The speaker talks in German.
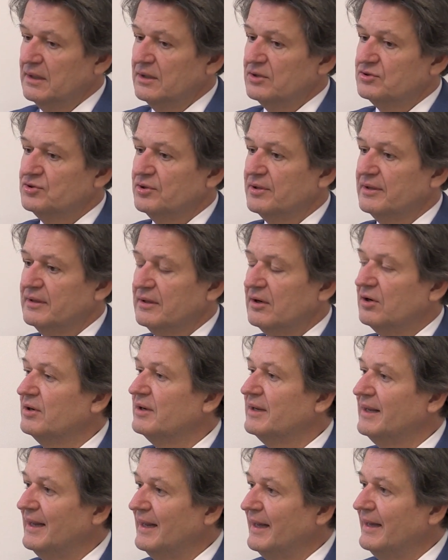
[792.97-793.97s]
sondern
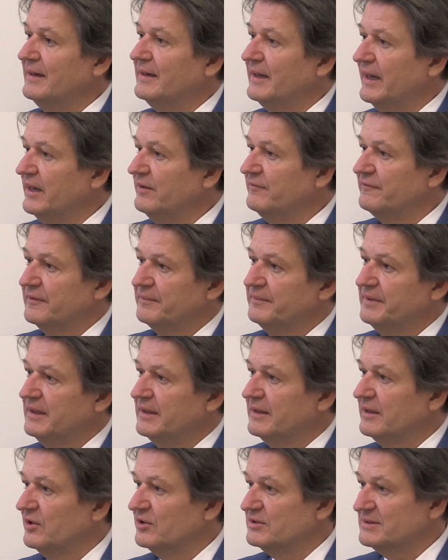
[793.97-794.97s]
auch kleine
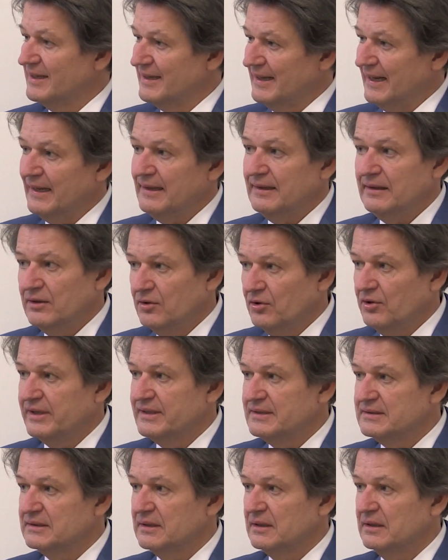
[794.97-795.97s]
Einfamilienhäuser,
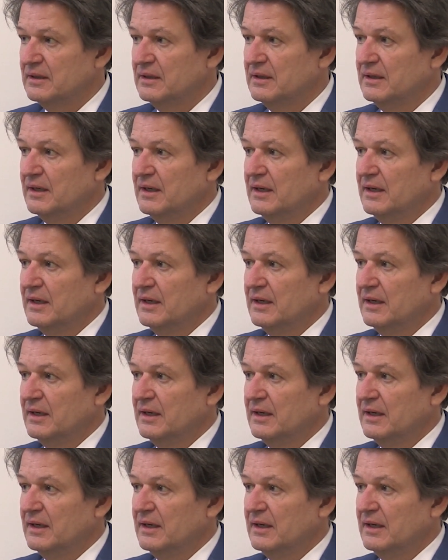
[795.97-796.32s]
Gartenhäuser,